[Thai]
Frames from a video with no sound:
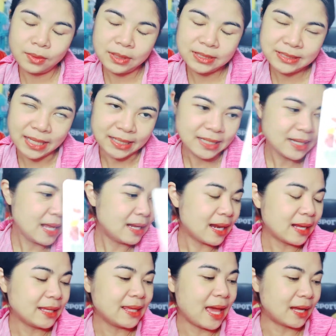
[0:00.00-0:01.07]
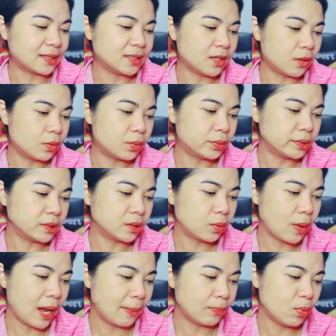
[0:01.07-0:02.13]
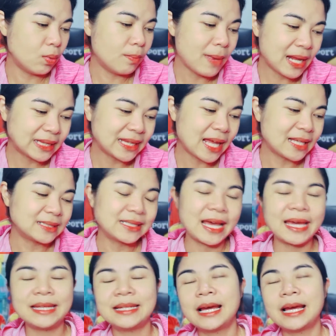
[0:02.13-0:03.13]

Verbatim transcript: นิสัยที่น่ารักอีกอย่างหนึ่งของคุณคือความมุ่งมั่นตั้งใจ